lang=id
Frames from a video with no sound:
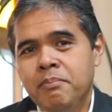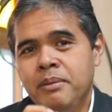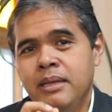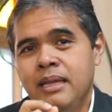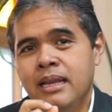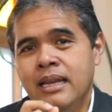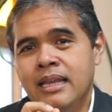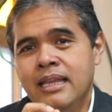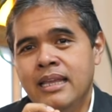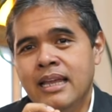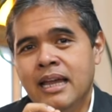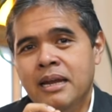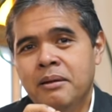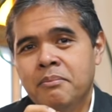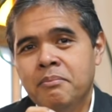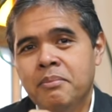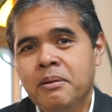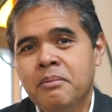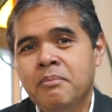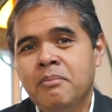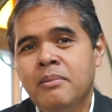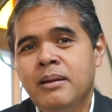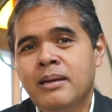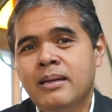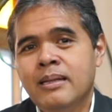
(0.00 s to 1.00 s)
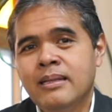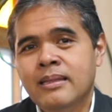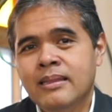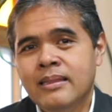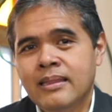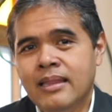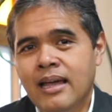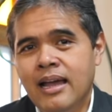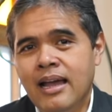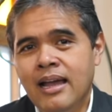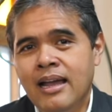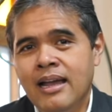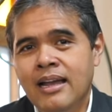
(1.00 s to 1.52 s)
pilihan
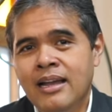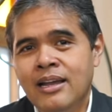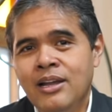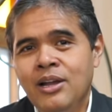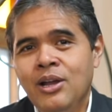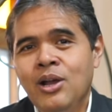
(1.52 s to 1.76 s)
pemerintah